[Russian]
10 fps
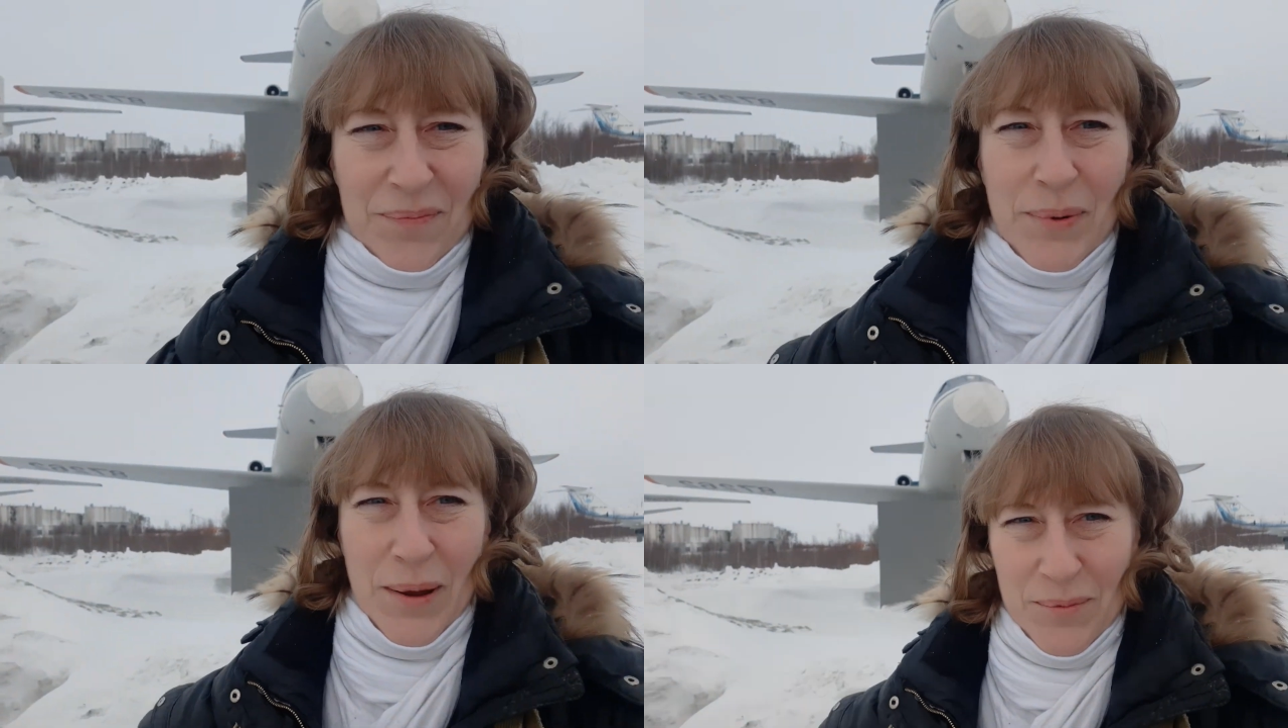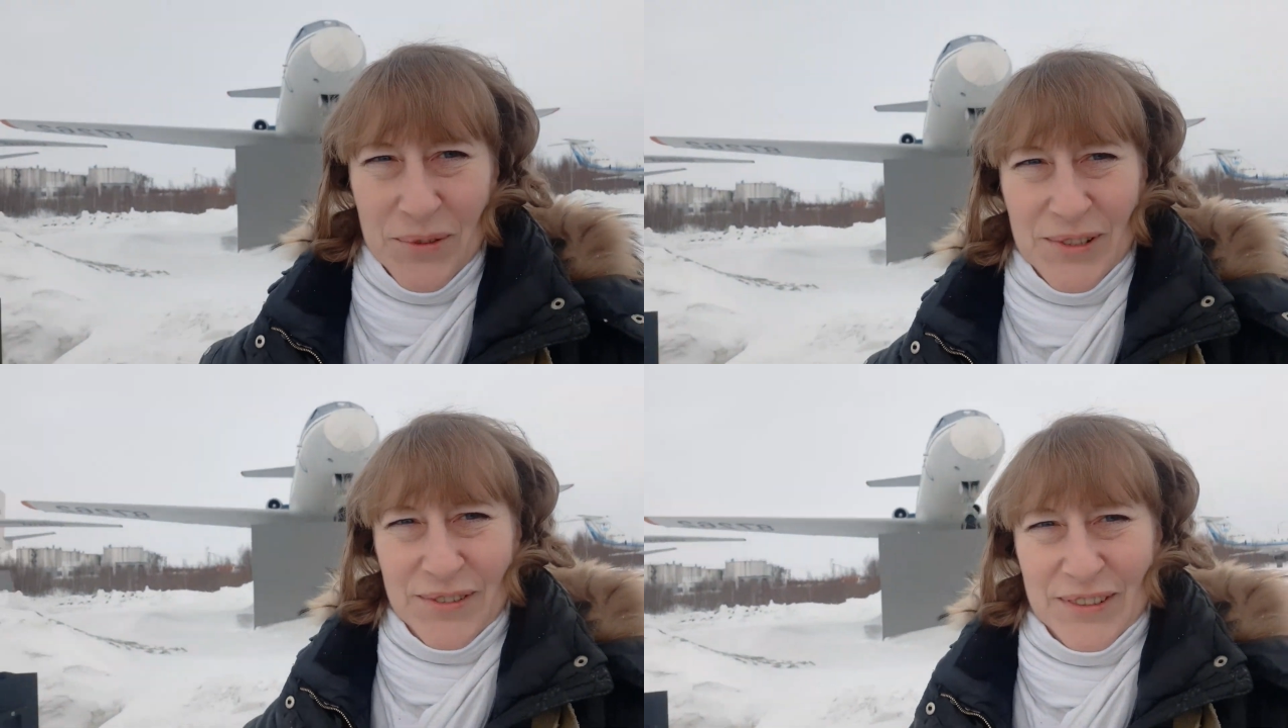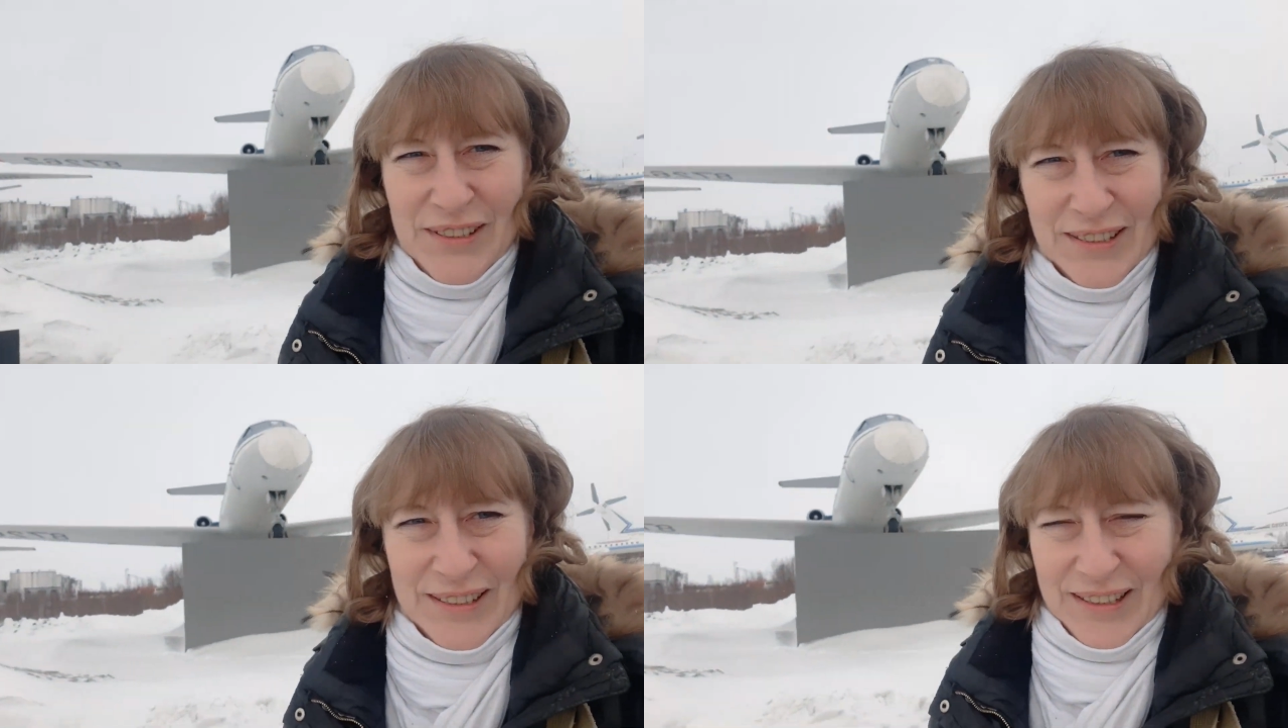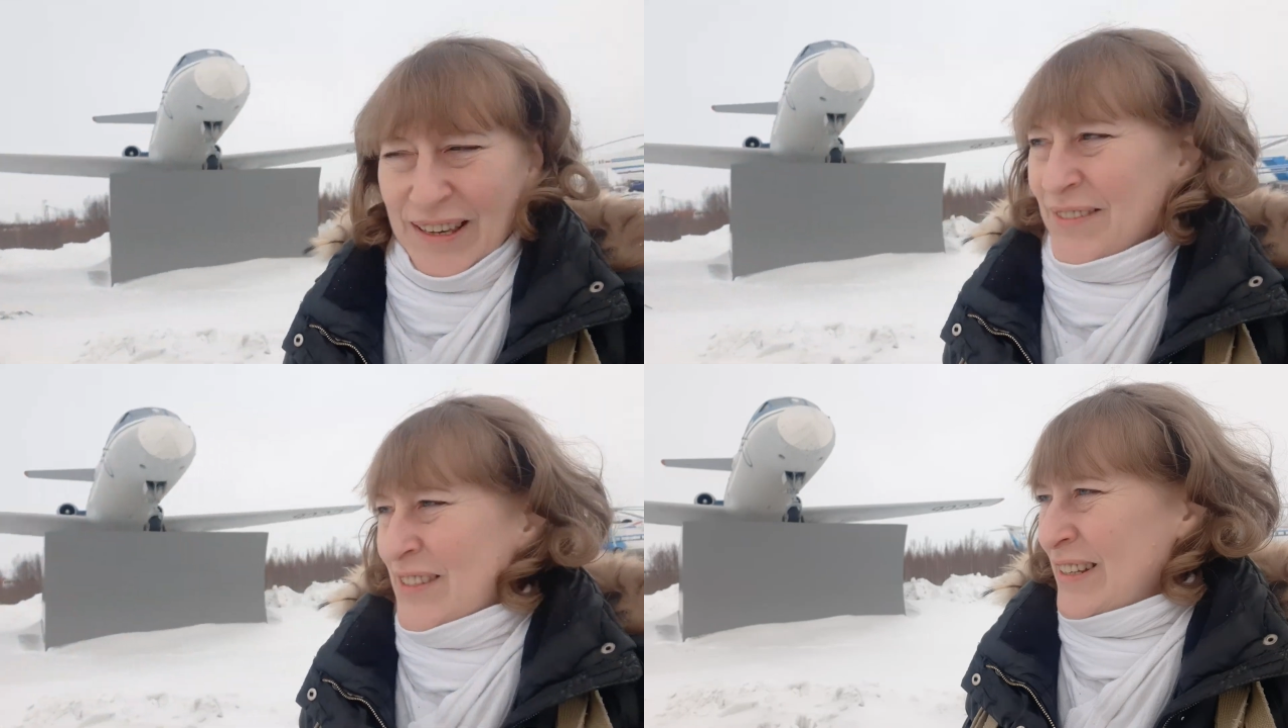прямо удивительно,
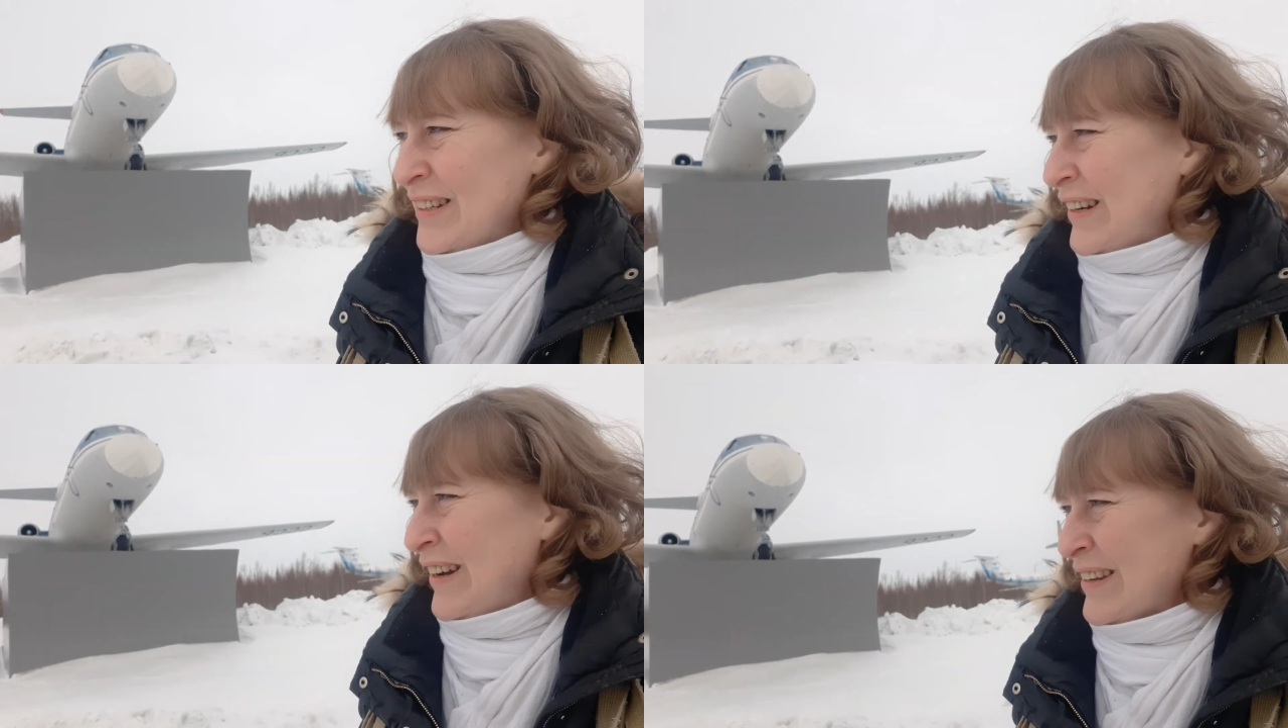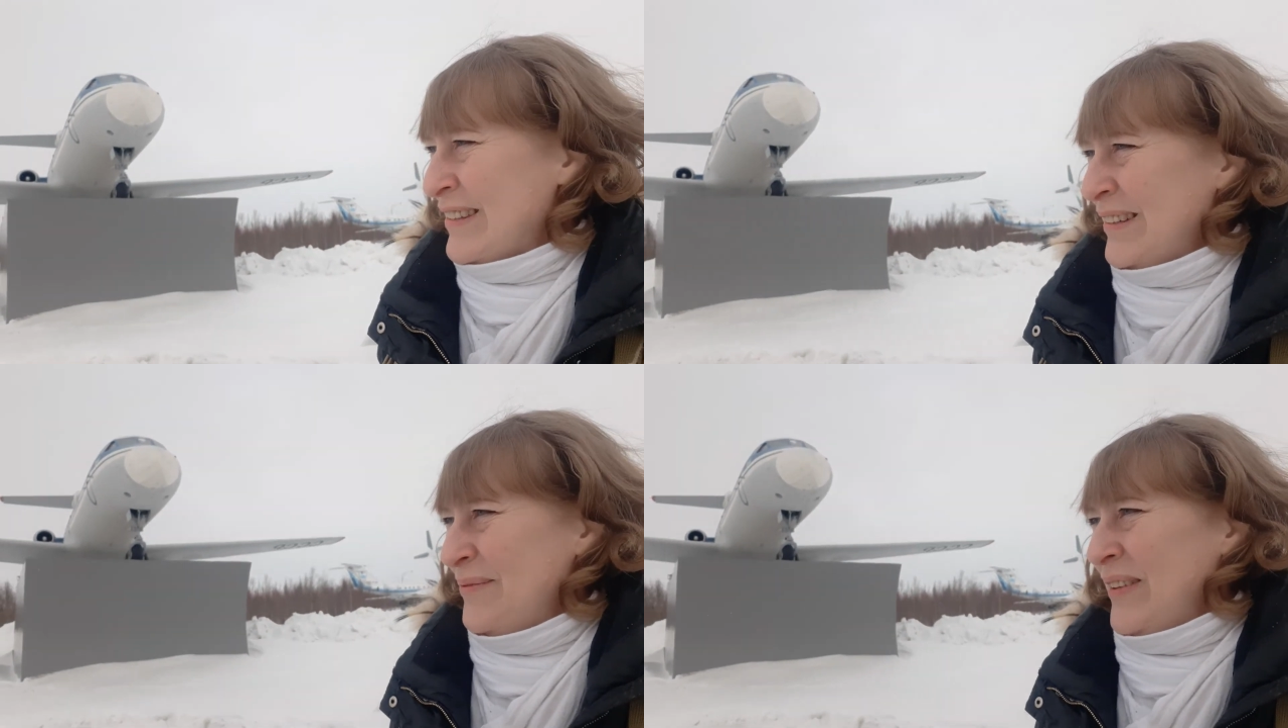я в Салихарде.